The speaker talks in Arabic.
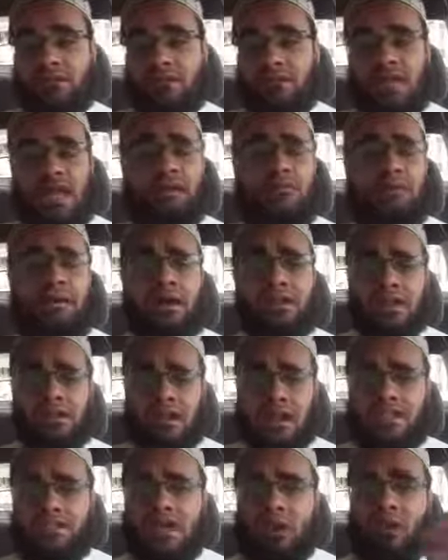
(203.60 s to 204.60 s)
كيف
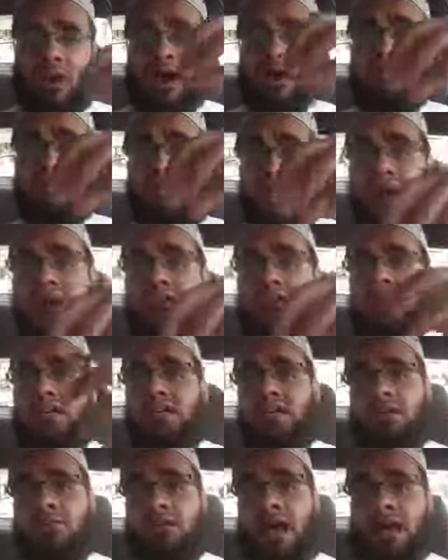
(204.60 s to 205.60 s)
يتراجع عن
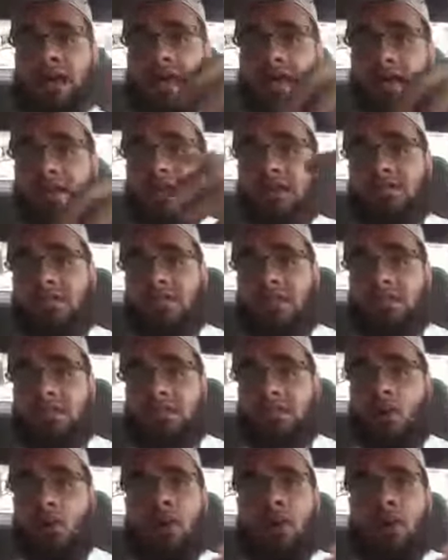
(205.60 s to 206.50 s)
واقعهم عن حياتهم